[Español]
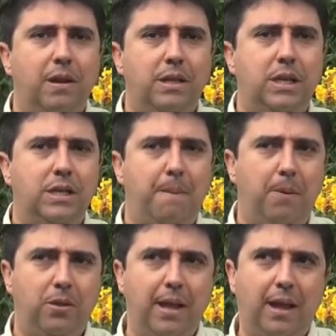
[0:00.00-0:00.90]
Si se
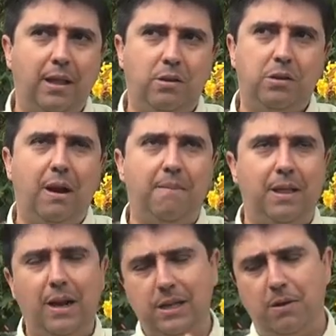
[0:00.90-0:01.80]
protegen no
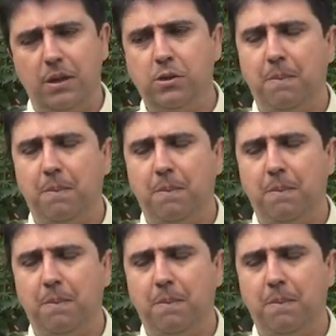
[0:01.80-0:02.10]
solamente las aguas